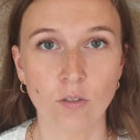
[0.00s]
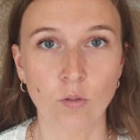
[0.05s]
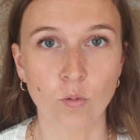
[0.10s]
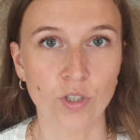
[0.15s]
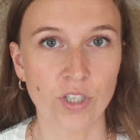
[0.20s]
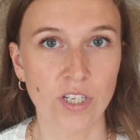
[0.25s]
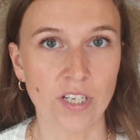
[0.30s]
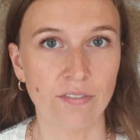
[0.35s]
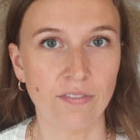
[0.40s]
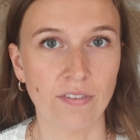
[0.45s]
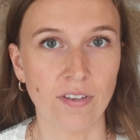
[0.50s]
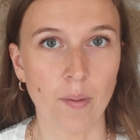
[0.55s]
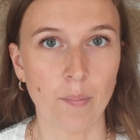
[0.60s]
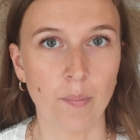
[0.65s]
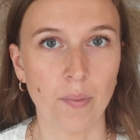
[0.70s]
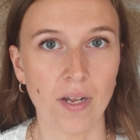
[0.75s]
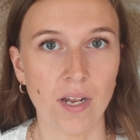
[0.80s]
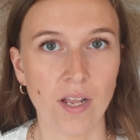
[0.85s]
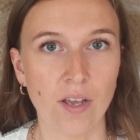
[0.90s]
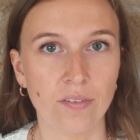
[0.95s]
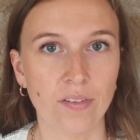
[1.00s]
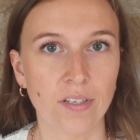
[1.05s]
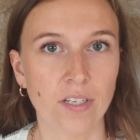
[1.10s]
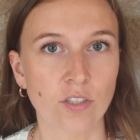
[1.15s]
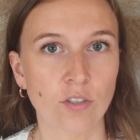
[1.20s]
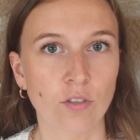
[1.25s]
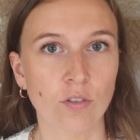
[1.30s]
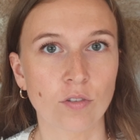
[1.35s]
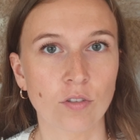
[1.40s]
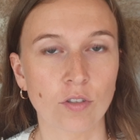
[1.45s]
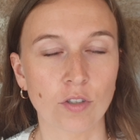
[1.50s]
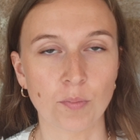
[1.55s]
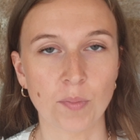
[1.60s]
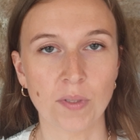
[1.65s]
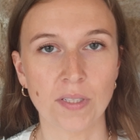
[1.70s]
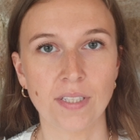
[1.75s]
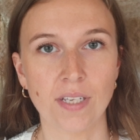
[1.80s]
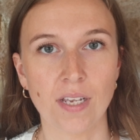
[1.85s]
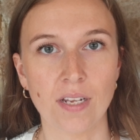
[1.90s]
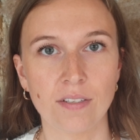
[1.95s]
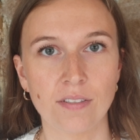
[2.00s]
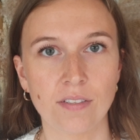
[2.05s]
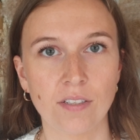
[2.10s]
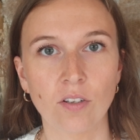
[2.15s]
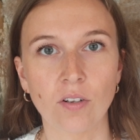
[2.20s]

donc j'ai fait appel à une agence spécialisée